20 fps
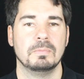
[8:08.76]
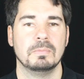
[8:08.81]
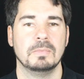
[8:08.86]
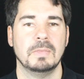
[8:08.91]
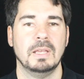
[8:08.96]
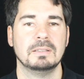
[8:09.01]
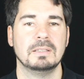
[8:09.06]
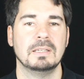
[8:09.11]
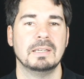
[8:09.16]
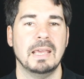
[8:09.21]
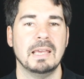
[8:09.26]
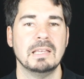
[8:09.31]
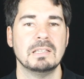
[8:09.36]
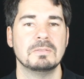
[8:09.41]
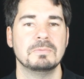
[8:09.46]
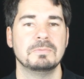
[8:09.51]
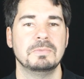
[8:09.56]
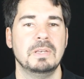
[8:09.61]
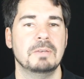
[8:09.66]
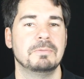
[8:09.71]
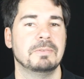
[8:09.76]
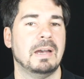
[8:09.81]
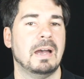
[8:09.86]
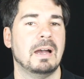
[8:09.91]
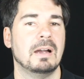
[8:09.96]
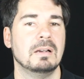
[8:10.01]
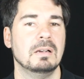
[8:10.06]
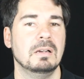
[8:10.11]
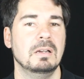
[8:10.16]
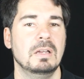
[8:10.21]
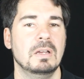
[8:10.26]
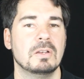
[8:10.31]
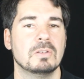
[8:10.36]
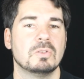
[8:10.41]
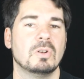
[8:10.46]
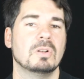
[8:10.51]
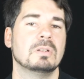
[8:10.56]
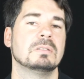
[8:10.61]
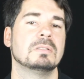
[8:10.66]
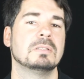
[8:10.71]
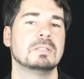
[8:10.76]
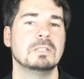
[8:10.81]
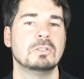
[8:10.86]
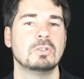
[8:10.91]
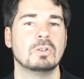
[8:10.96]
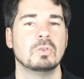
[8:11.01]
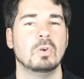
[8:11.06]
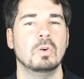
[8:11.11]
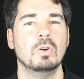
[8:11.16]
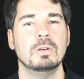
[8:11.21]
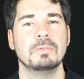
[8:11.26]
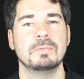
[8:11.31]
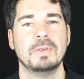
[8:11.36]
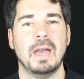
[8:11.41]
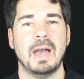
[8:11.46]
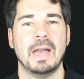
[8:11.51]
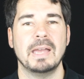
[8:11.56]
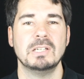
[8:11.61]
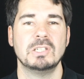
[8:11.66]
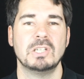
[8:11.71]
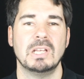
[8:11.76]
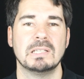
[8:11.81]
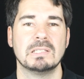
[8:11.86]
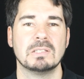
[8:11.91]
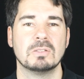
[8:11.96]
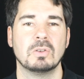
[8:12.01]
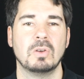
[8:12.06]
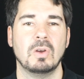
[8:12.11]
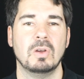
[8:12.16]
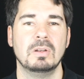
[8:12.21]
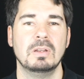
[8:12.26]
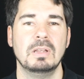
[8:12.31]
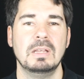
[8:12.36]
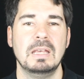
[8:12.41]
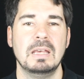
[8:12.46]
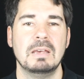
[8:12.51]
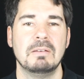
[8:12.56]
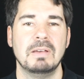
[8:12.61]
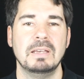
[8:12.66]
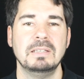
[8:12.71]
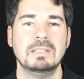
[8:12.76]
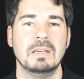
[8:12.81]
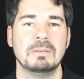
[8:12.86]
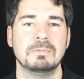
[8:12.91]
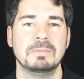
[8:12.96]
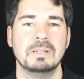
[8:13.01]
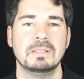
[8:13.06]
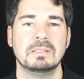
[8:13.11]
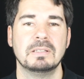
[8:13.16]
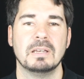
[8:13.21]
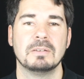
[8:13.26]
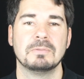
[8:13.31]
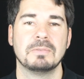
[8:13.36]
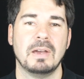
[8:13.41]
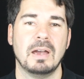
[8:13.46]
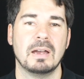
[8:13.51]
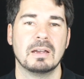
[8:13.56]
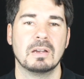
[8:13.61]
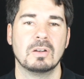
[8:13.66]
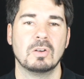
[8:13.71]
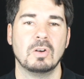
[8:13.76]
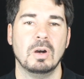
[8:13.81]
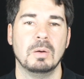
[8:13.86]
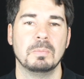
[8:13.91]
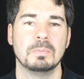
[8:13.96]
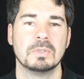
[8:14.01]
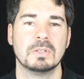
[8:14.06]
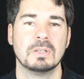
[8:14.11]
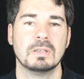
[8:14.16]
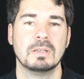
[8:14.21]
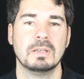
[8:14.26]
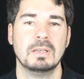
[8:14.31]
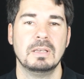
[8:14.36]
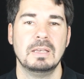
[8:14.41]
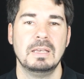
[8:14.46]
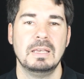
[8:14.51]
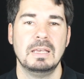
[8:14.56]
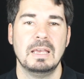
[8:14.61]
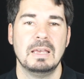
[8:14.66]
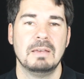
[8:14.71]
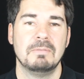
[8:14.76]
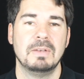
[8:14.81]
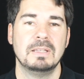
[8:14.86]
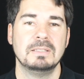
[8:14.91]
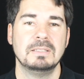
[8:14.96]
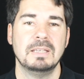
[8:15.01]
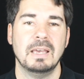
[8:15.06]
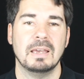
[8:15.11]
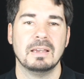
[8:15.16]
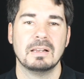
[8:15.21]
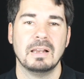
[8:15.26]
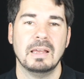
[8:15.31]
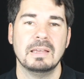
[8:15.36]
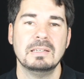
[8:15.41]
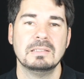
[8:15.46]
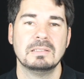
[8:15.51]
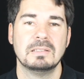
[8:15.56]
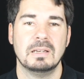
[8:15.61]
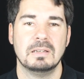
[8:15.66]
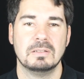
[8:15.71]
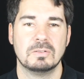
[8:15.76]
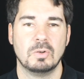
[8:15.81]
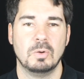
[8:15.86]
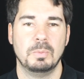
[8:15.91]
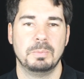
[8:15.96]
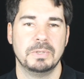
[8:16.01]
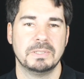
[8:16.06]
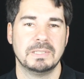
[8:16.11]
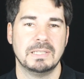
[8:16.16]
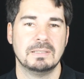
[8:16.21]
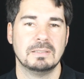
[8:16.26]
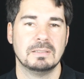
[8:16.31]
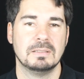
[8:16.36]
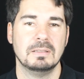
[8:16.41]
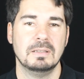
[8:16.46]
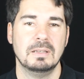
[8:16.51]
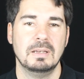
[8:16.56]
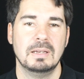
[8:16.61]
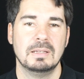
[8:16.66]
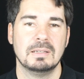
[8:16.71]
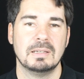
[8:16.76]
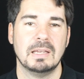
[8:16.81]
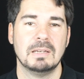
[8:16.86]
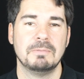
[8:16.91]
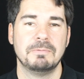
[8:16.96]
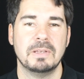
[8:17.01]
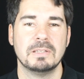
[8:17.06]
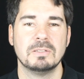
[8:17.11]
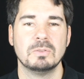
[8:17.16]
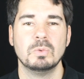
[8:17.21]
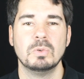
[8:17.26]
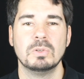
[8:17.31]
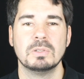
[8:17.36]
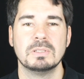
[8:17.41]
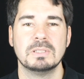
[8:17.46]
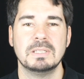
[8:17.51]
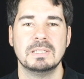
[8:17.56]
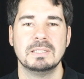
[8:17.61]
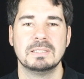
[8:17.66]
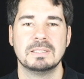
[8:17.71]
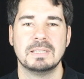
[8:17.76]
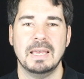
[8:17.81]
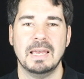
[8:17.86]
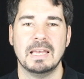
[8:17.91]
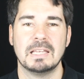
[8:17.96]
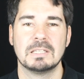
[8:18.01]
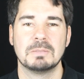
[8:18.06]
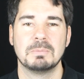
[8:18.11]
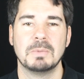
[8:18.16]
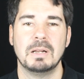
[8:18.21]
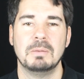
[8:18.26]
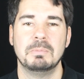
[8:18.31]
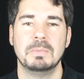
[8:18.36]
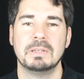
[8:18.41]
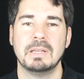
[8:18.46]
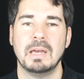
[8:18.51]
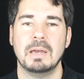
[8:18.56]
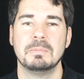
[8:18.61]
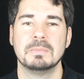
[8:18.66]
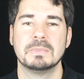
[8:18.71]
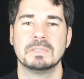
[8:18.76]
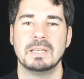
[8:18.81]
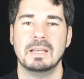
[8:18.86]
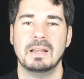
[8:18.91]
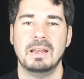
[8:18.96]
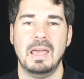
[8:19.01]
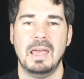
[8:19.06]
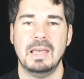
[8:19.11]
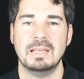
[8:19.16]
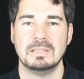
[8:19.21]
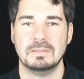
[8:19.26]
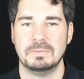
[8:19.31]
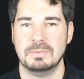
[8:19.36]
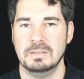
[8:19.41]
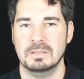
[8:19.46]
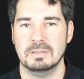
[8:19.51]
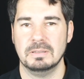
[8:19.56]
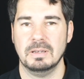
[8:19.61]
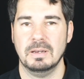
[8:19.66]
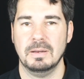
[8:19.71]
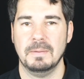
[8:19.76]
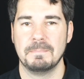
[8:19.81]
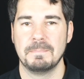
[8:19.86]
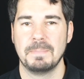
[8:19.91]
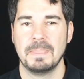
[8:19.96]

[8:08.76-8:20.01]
Nach den ersten vier Fragen sollten Sie schon ungefähr einschätzen können, welcher Filter in Frage kommt. Wenn Sie ein kleines Teleskop besitzen, dann versuchen Sie es erstmal mit einem CLS-Filter.